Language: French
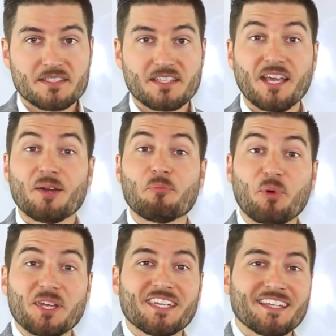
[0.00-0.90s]
net mensuel
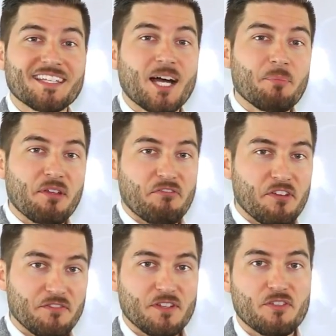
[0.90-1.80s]
le
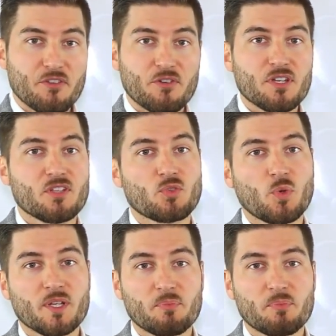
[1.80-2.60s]
décompose en 50, 30